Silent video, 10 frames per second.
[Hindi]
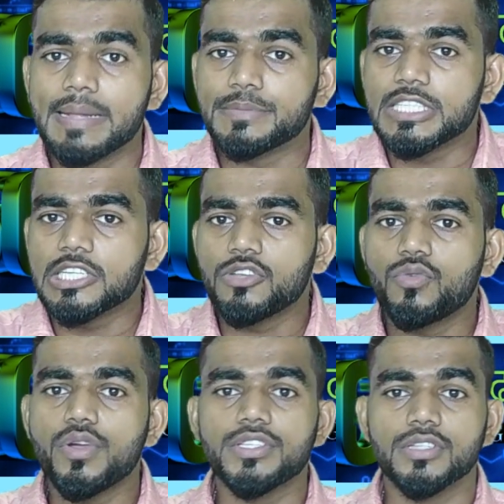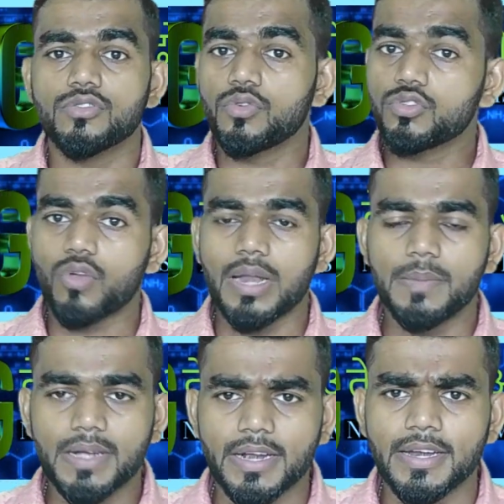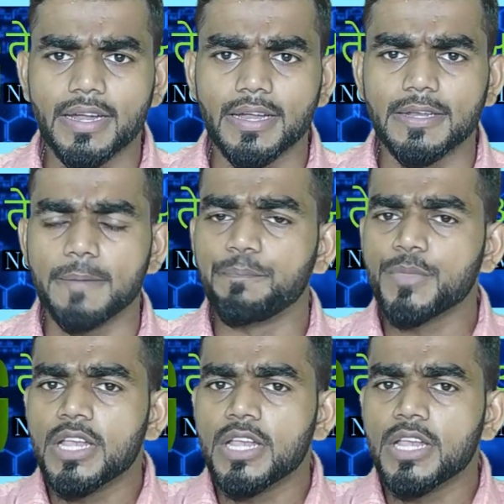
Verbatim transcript: एमसीक्यू क्वेश्चंस को सॉल्व करने के लिए